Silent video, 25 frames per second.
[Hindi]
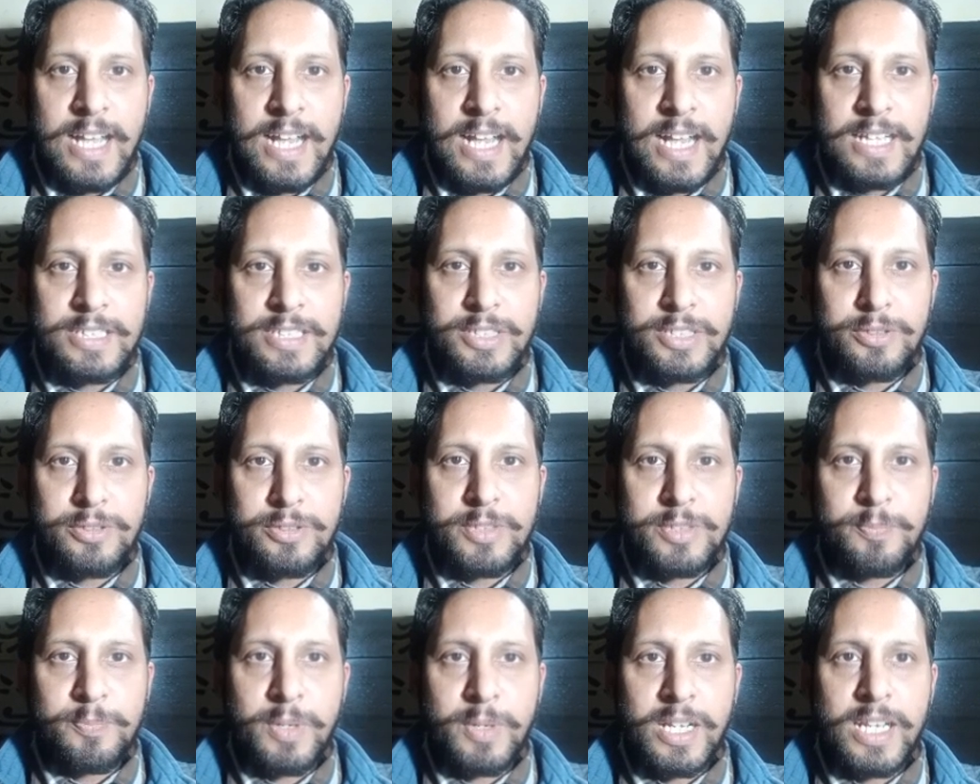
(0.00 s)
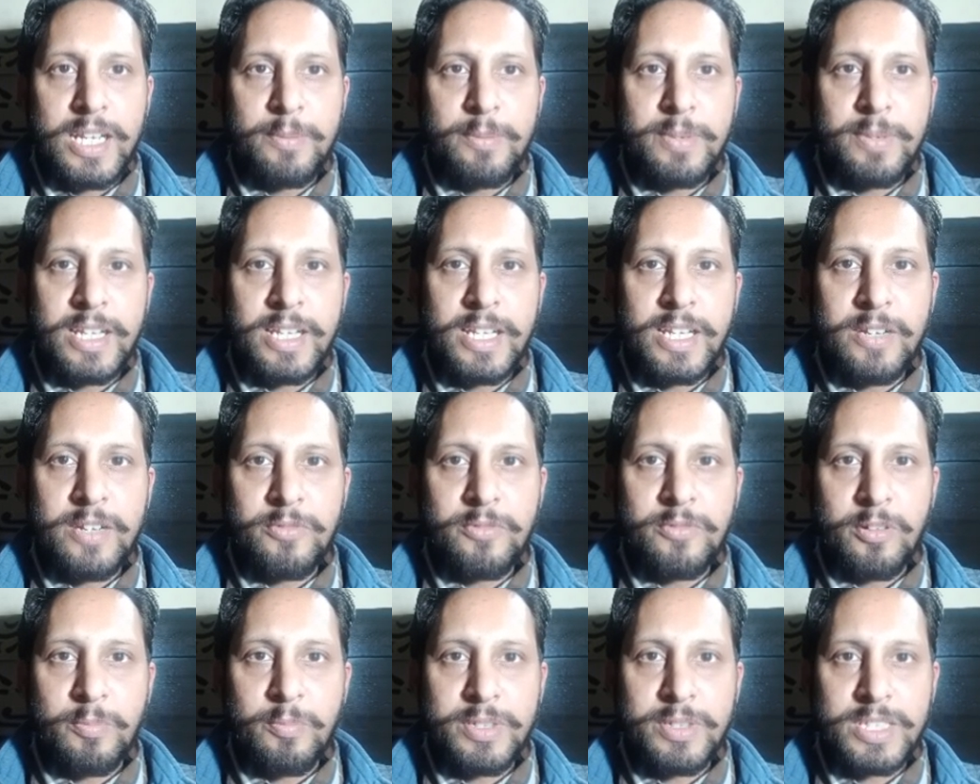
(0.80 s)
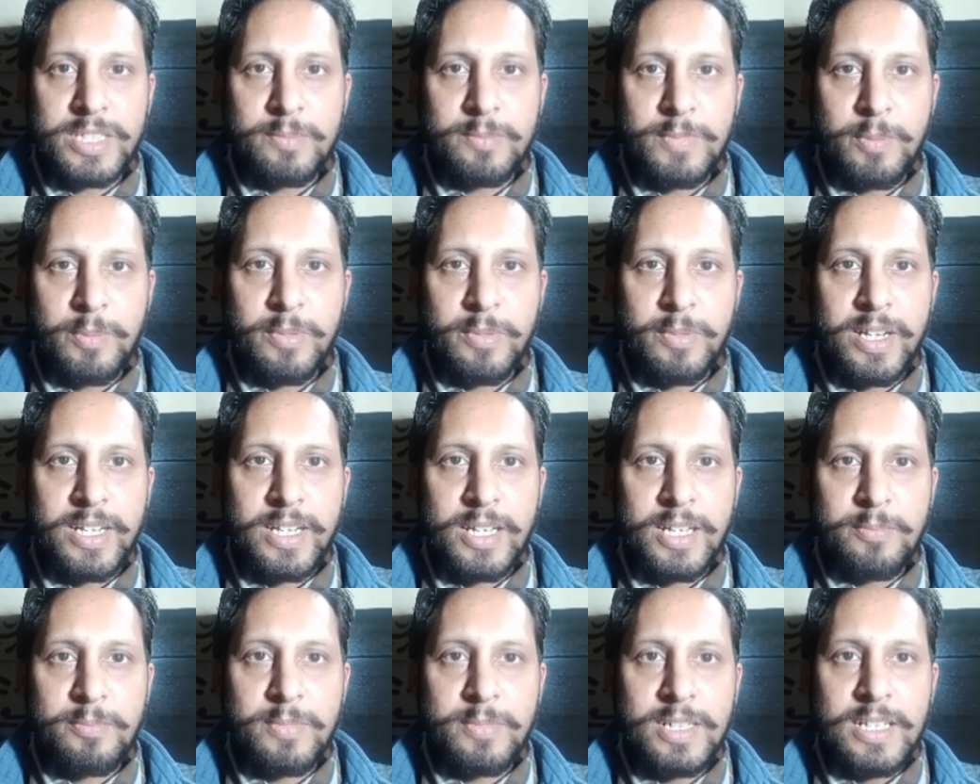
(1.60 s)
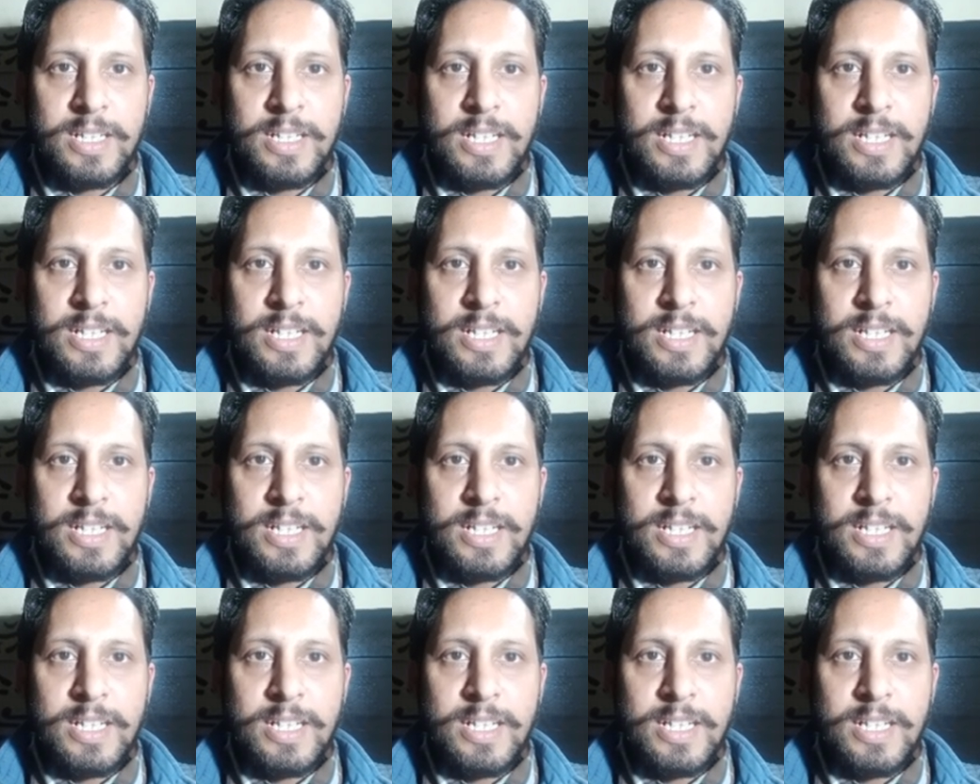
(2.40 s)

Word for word: एज इट प्रिलिमिनरी इन्फॉर्मेशन मेमोरेंडम